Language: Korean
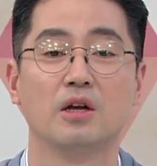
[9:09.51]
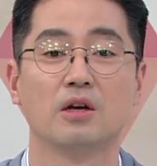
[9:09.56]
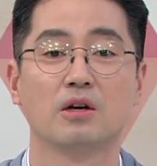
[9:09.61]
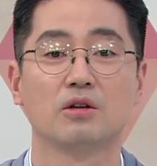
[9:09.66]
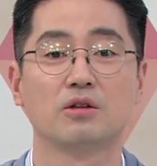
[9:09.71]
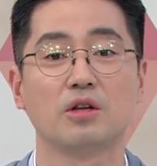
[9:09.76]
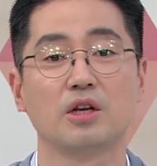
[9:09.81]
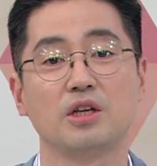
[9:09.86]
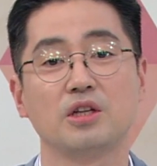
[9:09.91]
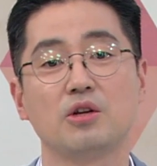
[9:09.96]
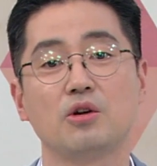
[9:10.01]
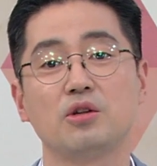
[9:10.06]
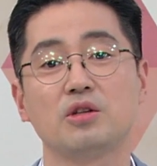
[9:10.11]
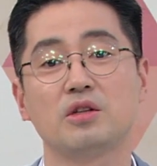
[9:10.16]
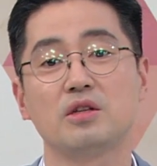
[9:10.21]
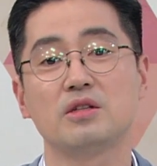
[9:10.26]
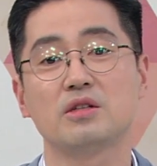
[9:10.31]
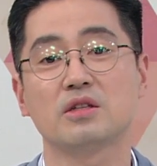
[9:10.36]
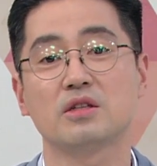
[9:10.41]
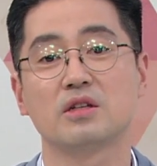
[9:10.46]
근데 이런
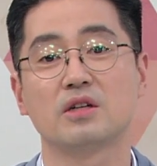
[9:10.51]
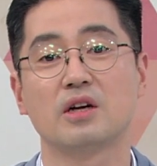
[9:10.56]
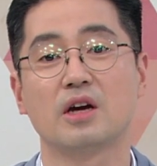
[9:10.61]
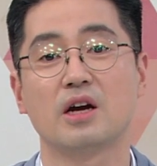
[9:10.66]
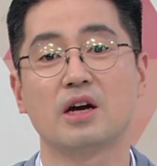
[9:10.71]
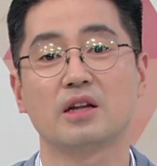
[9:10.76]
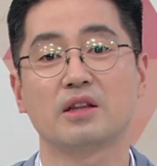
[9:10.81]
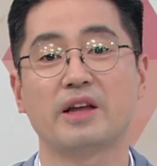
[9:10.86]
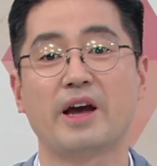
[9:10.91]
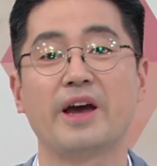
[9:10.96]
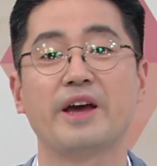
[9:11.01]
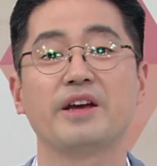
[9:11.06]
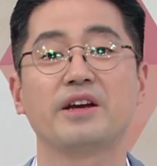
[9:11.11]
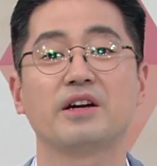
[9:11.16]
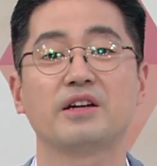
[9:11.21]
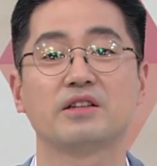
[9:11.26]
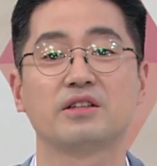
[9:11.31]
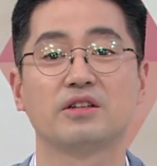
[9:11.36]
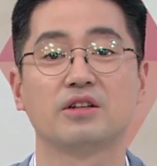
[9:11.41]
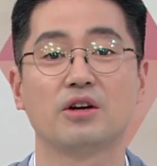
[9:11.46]
디스크가
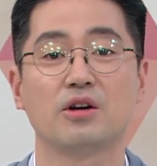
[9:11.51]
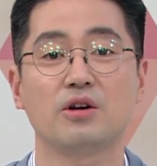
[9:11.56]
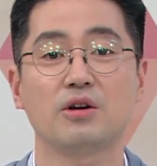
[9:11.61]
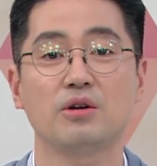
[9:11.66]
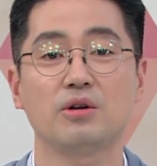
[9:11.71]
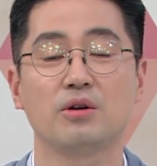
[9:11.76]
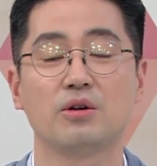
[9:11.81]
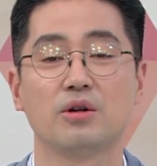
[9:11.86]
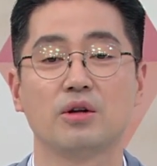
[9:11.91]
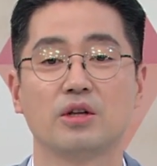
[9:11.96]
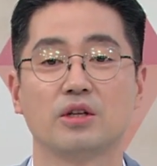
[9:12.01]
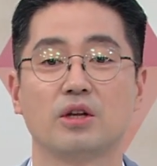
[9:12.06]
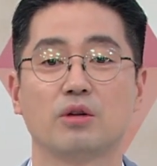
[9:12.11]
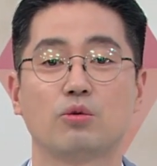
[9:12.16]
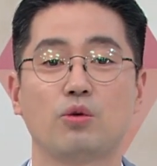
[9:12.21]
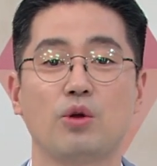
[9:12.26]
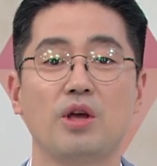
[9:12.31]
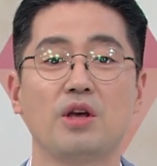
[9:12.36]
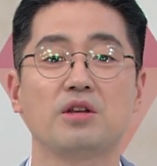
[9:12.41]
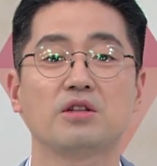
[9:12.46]
나이가 들어
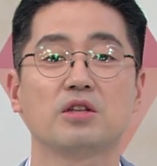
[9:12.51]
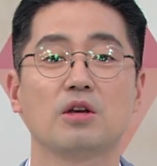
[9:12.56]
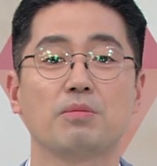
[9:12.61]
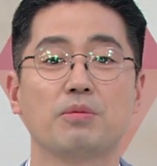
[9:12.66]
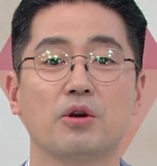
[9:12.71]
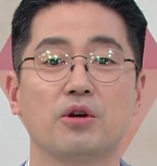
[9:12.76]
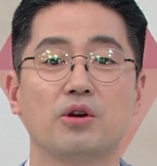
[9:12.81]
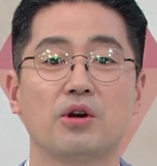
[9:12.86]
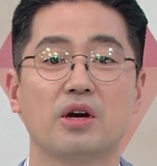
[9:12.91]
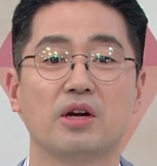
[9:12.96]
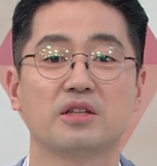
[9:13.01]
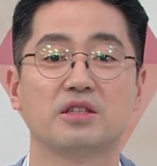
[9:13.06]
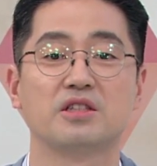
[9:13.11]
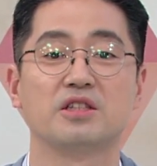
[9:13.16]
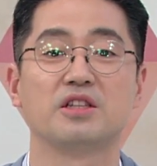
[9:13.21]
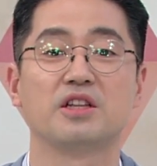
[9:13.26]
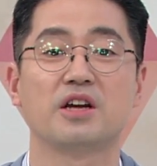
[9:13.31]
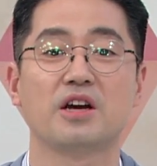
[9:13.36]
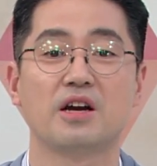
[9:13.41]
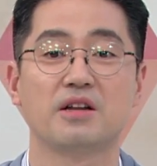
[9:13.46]
퇴행성 변화가
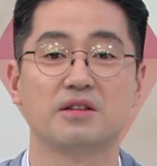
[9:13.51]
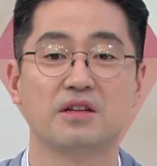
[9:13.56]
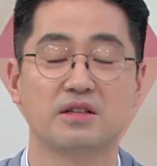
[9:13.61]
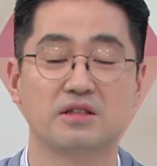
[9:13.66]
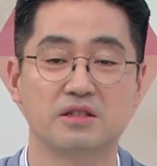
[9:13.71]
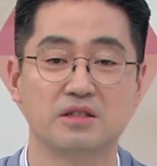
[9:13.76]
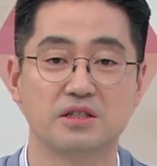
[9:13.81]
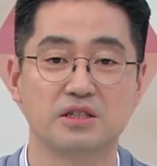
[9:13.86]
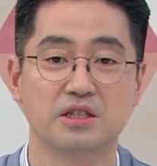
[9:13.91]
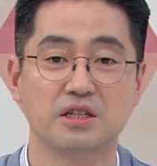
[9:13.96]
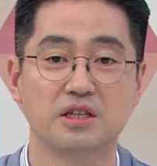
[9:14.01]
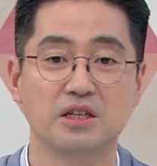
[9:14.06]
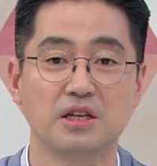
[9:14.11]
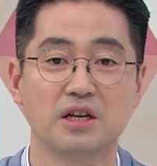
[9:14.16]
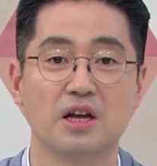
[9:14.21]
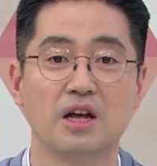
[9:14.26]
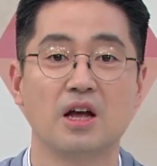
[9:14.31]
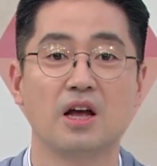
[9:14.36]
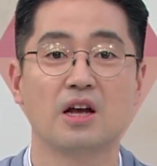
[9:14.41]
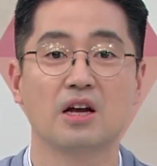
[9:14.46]
진행한다든지
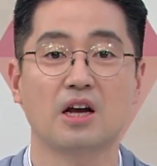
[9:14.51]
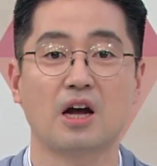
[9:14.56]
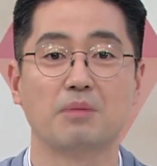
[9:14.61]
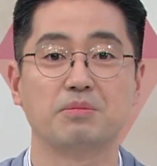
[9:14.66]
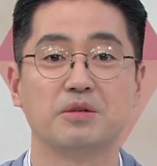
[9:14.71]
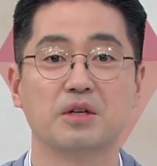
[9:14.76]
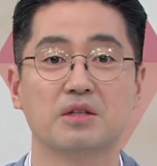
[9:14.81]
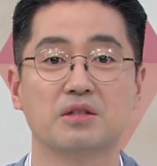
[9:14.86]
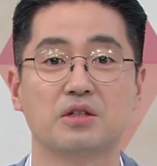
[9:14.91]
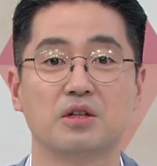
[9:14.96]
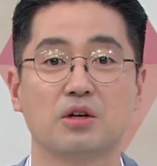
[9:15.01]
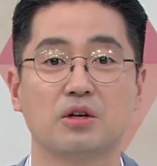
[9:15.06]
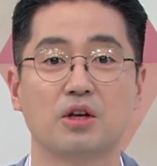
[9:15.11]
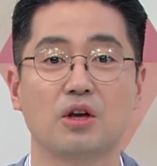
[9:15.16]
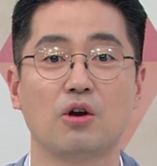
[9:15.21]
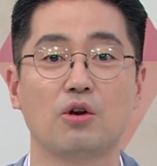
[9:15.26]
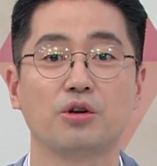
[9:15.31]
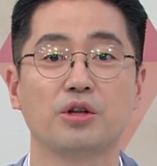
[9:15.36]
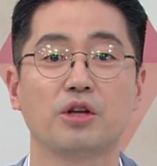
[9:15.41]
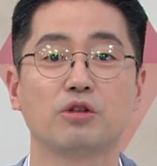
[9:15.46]
갑작스럽게
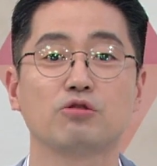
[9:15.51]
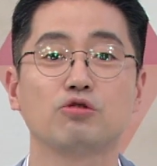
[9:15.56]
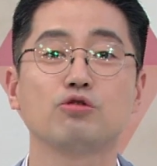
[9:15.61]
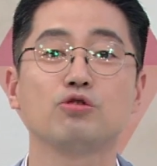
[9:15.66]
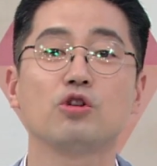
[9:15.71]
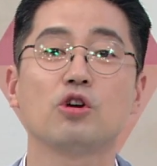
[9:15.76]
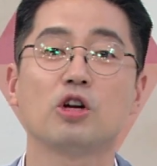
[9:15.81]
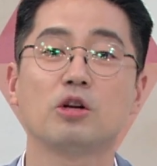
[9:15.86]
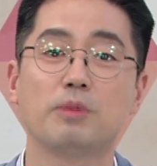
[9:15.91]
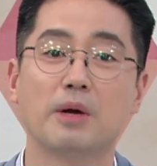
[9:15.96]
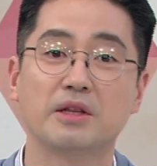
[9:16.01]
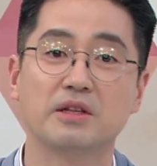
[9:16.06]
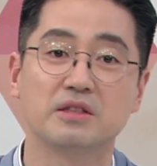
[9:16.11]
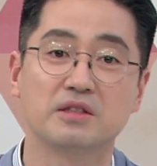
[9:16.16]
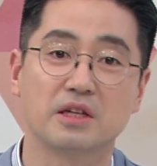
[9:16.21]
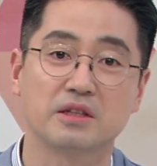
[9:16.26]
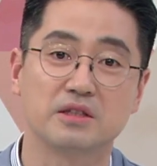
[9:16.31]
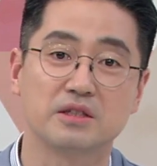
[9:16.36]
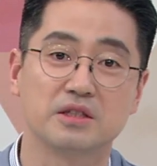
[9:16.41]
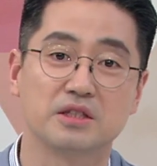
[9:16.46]
허리에 충격을
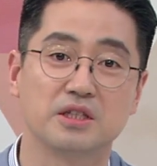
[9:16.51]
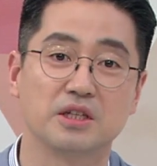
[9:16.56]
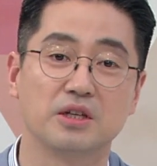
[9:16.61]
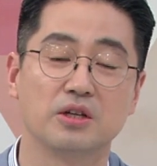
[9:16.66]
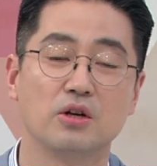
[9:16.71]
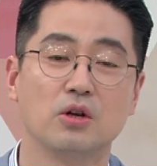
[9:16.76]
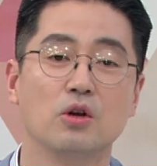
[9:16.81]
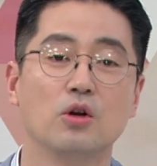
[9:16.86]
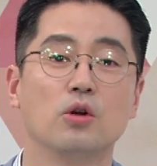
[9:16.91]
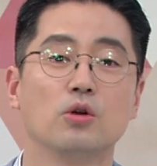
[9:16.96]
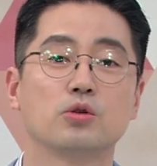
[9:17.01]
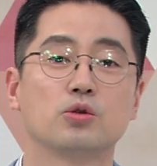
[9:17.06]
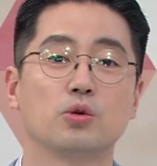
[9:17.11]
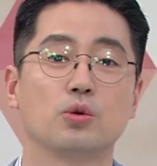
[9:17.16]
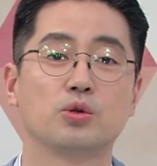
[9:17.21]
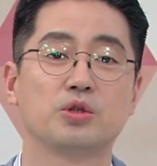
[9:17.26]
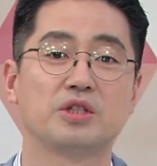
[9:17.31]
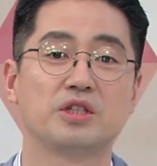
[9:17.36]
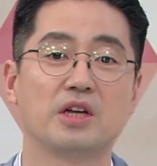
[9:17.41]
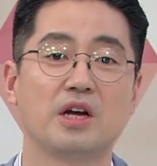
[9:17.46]
받는다든지
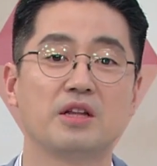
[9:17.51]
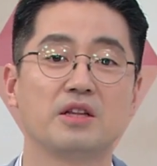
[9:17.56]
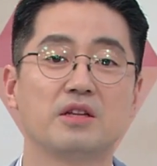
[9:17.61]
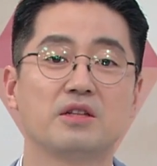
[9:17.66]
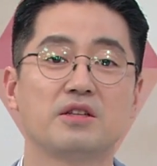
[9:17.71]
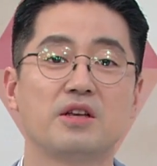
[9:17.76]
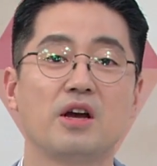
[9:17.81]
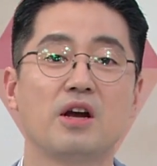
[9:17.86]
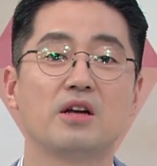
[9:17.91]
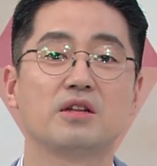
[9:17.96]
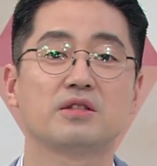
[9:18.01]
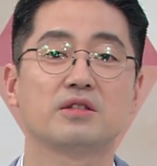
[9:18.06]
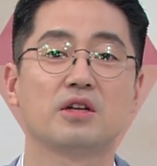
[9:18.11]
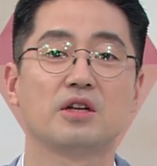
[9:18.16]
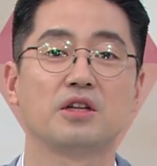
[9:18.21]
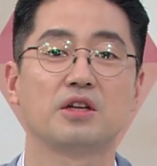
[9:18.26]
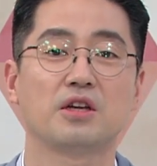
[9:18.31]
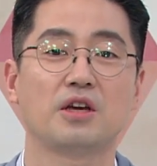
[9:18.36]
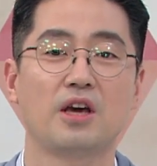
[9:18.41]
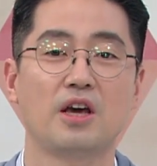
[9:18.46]
좋지 않은 생활
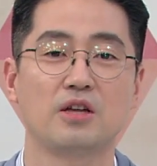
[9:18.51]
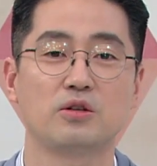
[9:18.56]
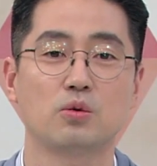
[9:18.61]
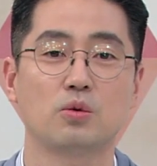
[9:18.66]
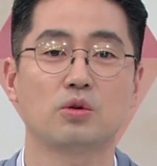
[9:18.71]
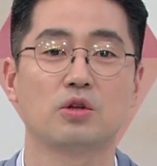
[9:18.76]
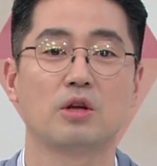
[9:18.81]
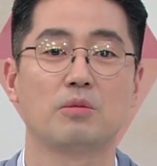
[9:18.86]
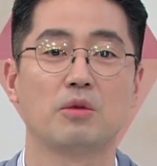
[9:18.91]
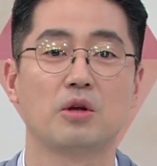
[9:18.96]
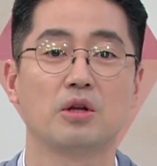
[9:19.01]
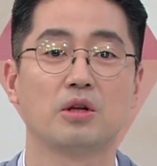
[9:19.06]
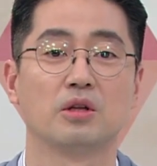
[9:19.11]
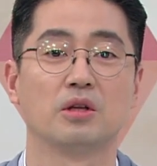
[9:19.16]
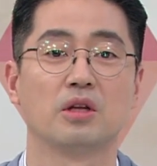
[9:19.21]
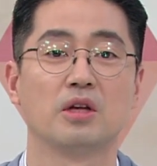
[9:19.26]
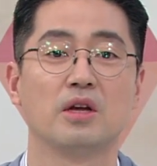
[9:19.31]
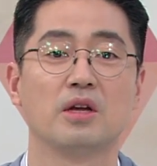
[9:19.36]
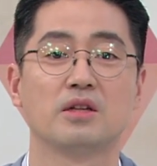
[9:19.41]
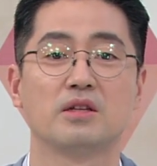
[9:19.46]
습관이 계속되면
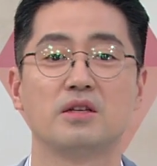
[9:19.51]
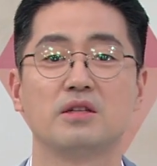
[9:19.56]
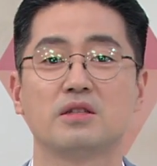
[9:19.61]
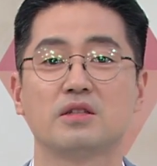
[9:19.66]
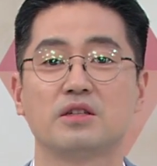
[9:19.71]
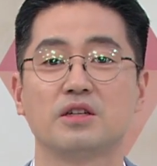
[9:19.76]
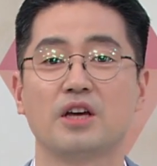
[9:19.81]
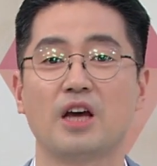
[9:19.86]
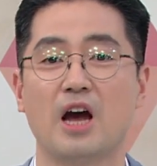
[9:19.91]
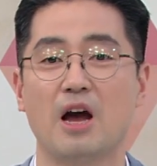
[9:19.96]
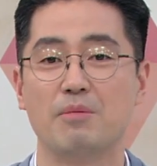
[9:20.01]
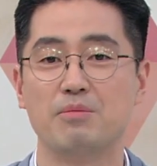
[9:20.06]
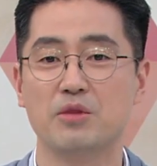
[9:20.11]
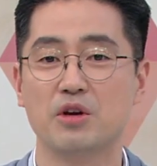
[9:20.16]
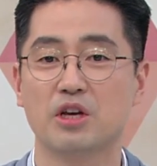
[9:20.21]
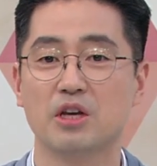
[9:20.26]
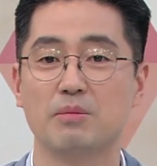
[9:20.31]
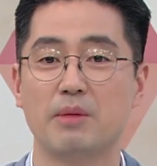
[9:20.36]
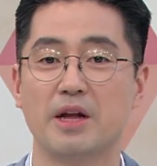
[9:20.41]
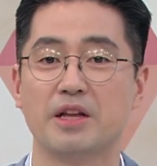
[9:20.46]
디스크에
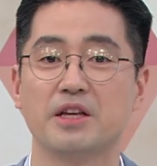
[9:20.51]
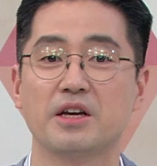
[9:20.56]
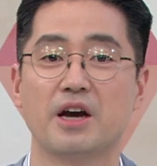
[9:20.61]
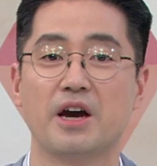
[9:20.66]
압력이 많이